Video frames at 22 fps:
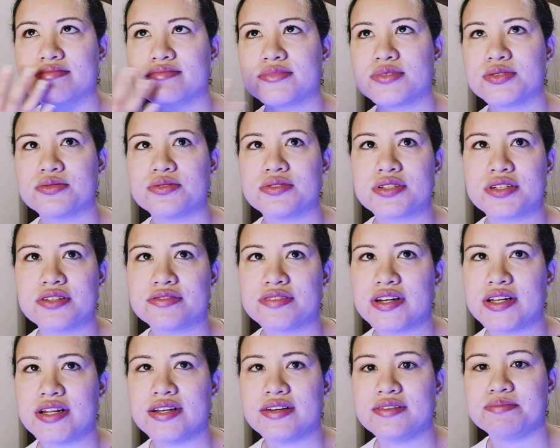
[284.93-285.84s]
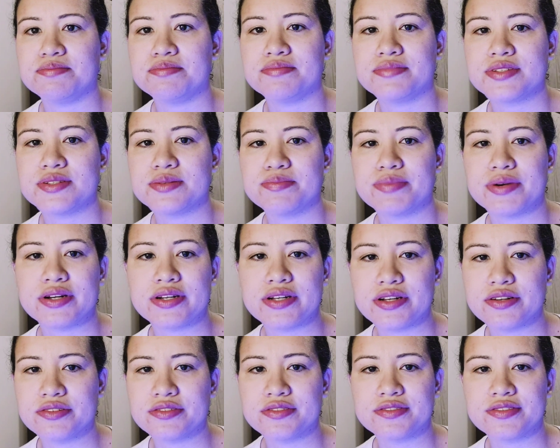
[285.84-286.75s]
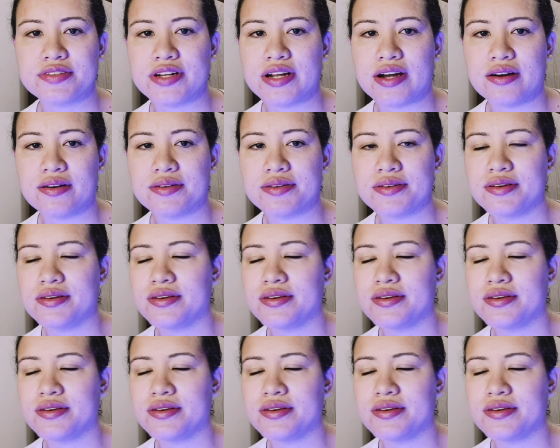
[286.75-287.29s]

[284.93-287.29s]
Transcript: tudo que eu falei se perdeu no final.